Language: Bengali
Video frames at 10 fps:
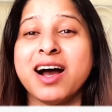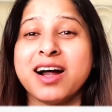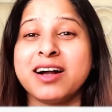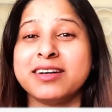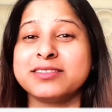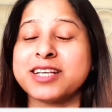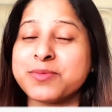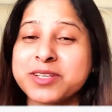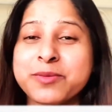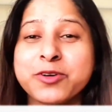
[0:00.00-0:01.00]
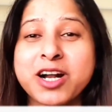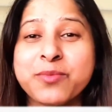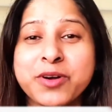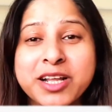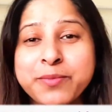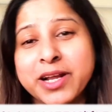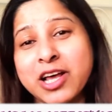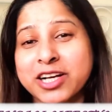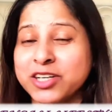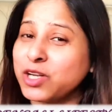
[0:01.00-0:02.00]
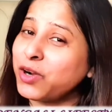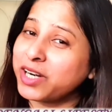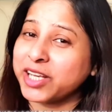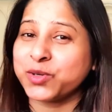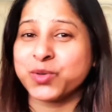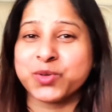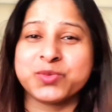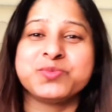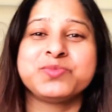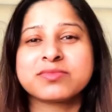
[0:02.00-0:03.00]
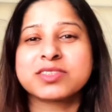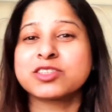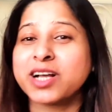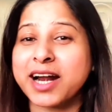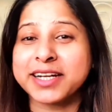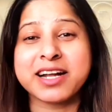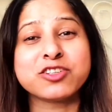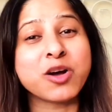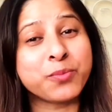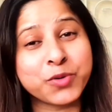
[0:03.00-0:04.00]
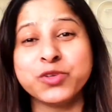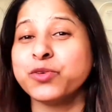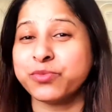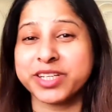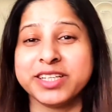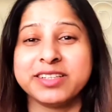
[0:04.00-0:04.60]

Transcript: আর সাবস্ক্রাইব করার পরে বেল আইকনটাও ক্লিক করো আর এটা সম্পূর্ণ ফ্রি